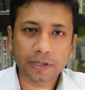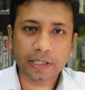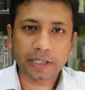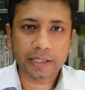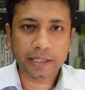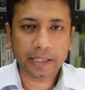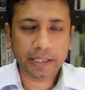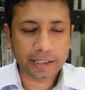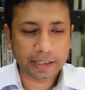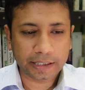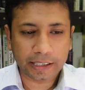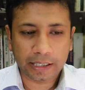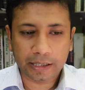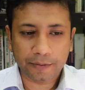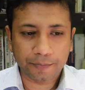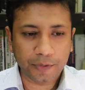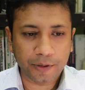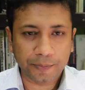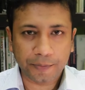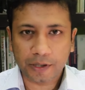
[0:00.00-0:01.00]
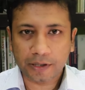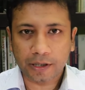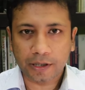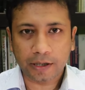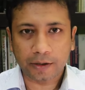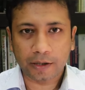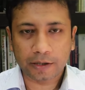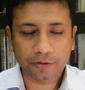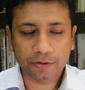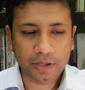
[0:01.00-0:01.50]
বলতে এনে এটা ব্যাপারটা
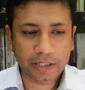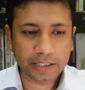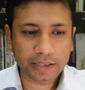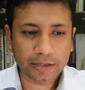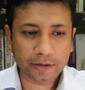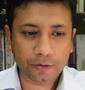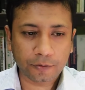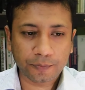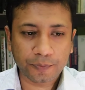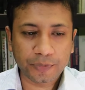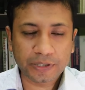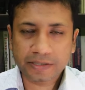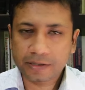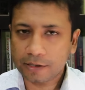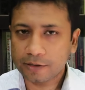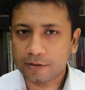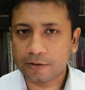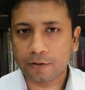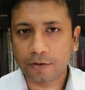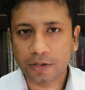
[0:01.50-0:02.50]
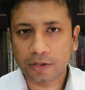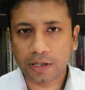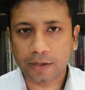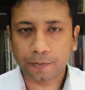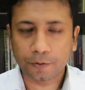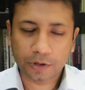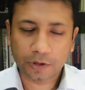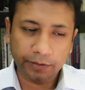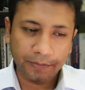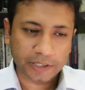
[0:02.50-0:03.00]
আসলে এটা তো বিজনেস লোন
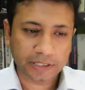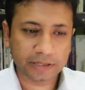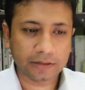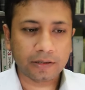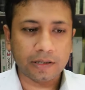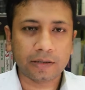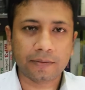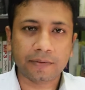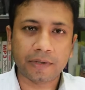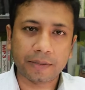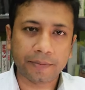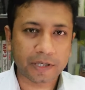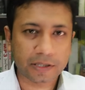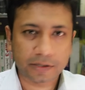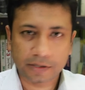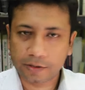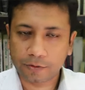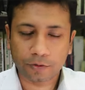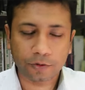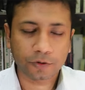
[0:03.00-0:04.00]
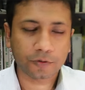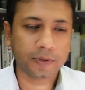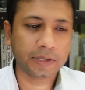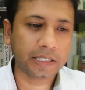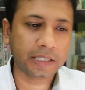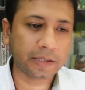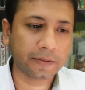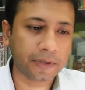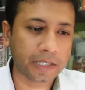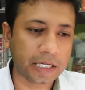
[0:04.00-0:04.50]
এটা প্রতি মাসে দিতে পারে বা যে কোনো সময়
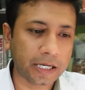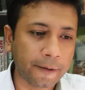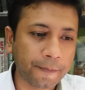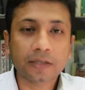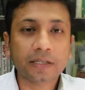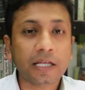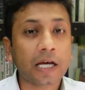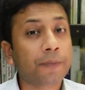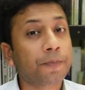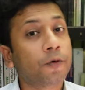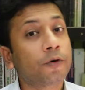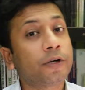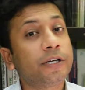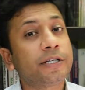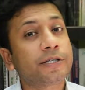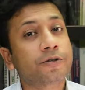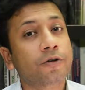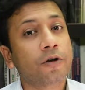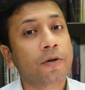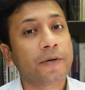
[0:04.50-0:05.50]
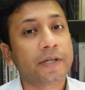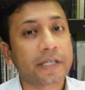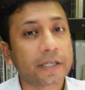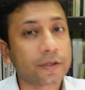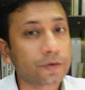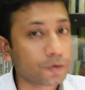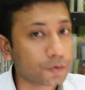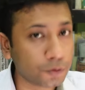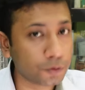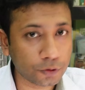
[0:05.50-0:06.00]
দিতে পারে তারপর ইনস্টলমেন্টটা
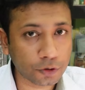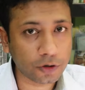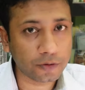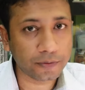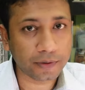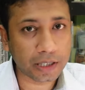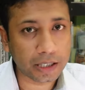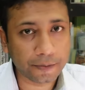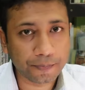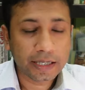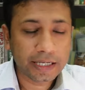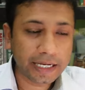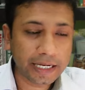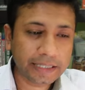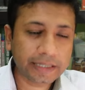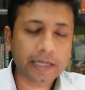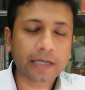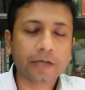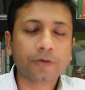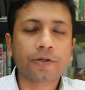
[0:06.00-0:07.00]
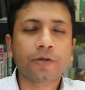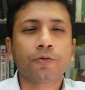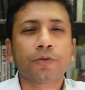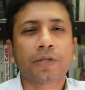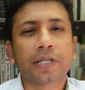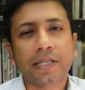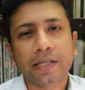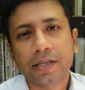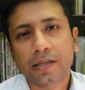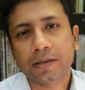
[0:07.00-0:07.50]
কিন্তু ছোট হবে না এই টাকাটা উনি
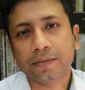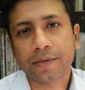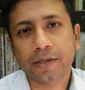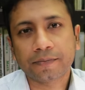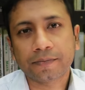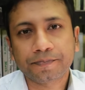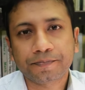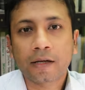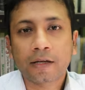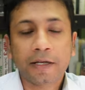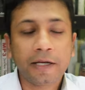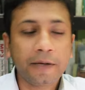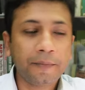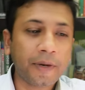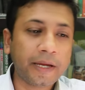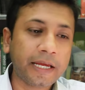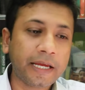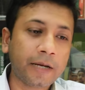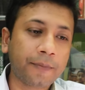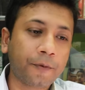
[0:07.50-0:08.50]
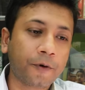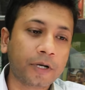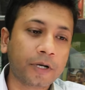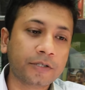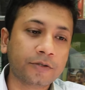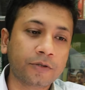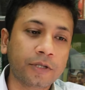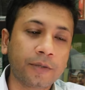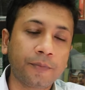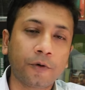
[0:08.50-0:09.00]
কোথা থেকে দিবেন কিংবা এরপরে
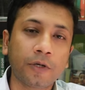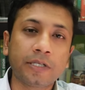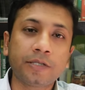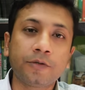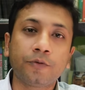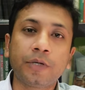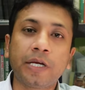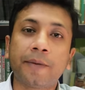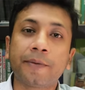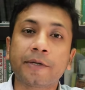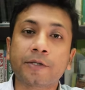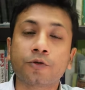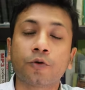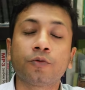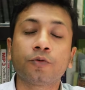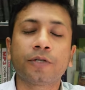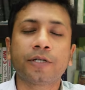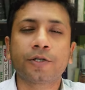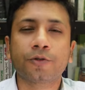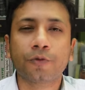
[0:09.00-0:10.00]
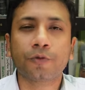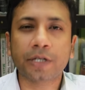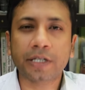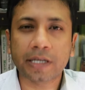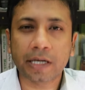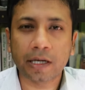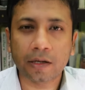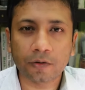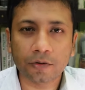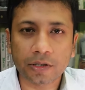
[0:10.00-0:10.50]
যদি বলি যে উনি আবার চৌত্রিশ কোটি
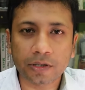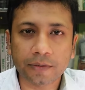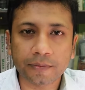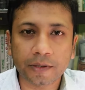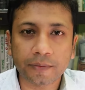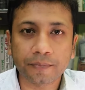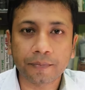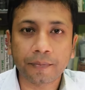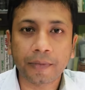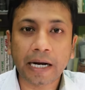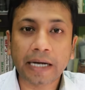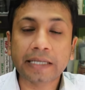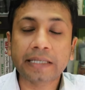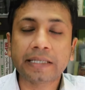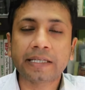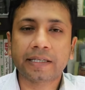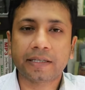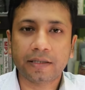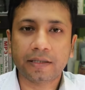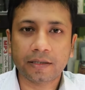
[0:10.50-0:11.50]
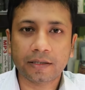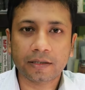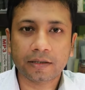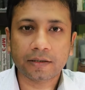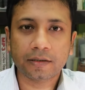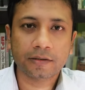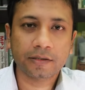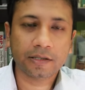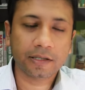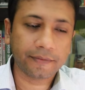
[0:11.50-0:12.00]
টাকা লোন নেবেন বাড়ি দেখিয়ে
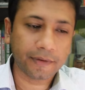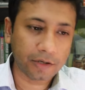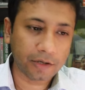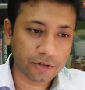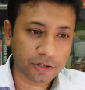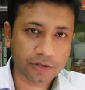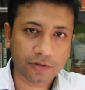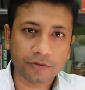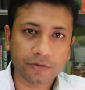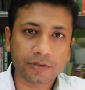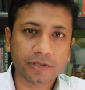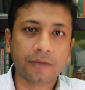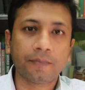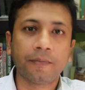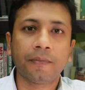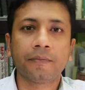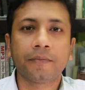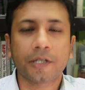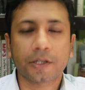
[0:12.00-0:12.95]
যেটা ভ্যালুয়েশন করছেন